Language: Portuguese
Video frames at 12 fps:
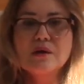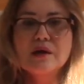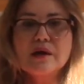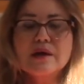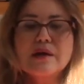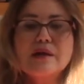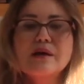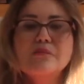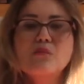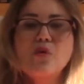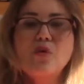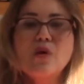aquele
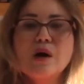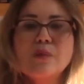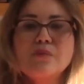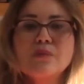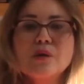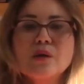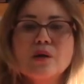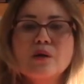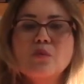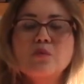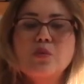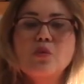amor
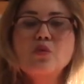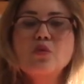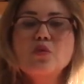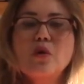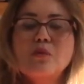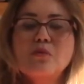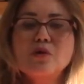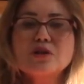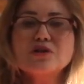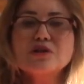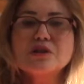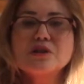puro, amor
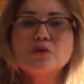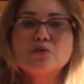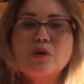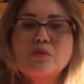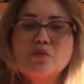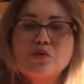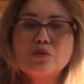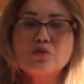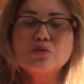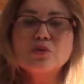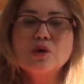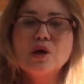santo, amor,
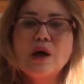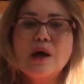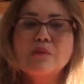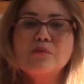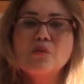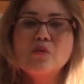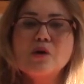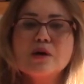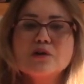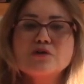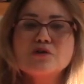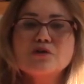amor
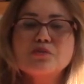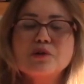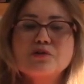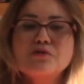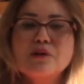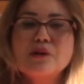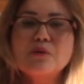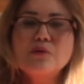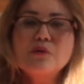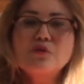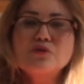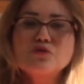que a gente pode falar
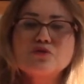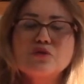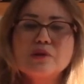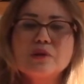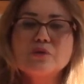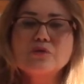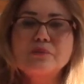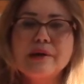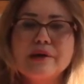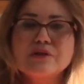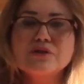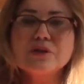incondicional do
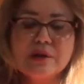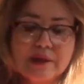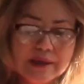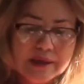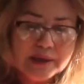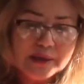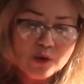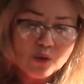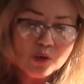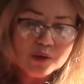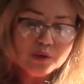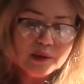mestre. E
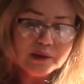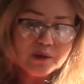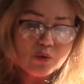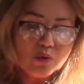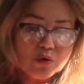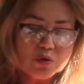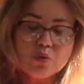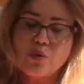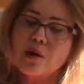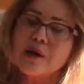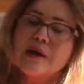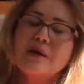quando ela
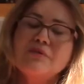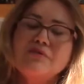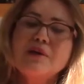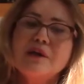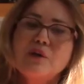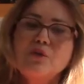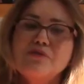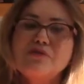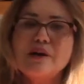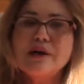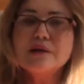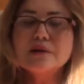encontrou, ela foi
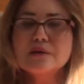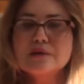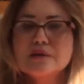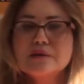renovada.